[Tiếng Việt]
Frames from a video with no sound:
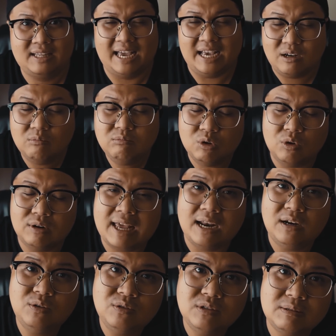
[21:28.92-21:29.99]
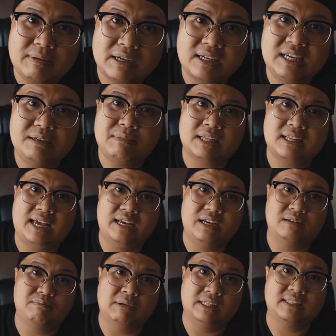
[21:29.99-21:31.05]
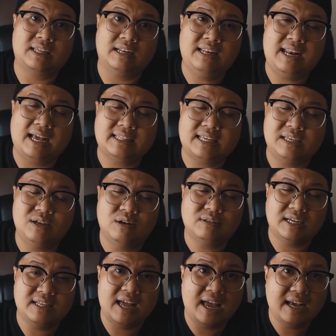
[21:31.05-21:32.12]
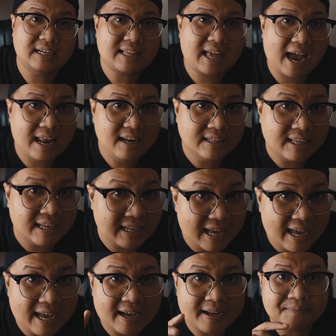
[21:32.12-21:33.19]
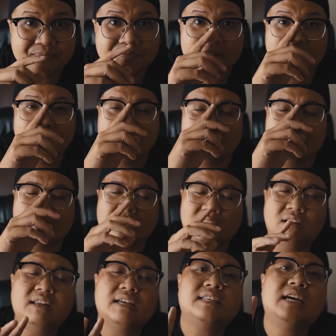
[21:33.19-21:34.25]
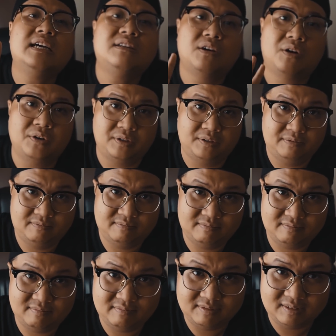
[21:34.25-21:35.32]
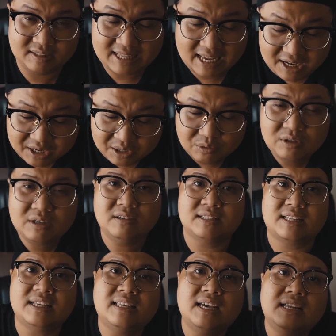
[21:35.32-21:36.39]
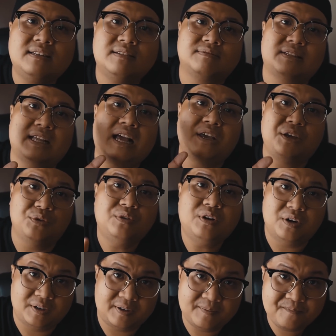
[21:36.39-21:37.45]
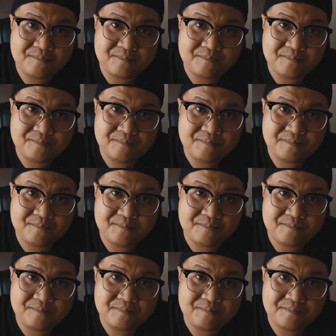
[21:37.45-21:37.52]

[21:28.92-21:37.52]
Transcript: thầy cũng lùi lại luôn nhưng mà khi mà thầy bình tĩnh lại thầy vô thầy để cái tay lên thầy nghe thầy nói là chết rồi người ta hiểu đó người ta chết người ta hiểu rồi